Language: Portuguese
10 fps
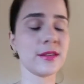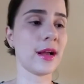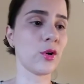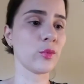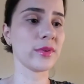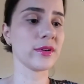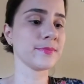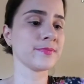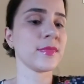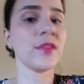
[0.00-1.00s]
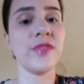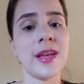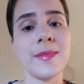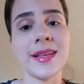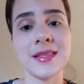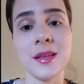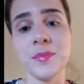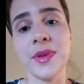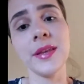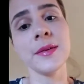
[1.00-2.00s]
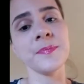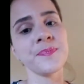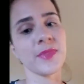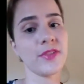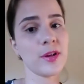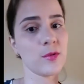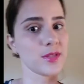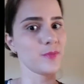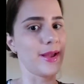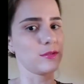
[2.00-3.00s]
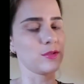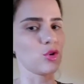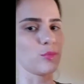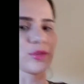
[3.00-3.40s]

a roupa fica mais limpinha. Fica com aspecto de roupa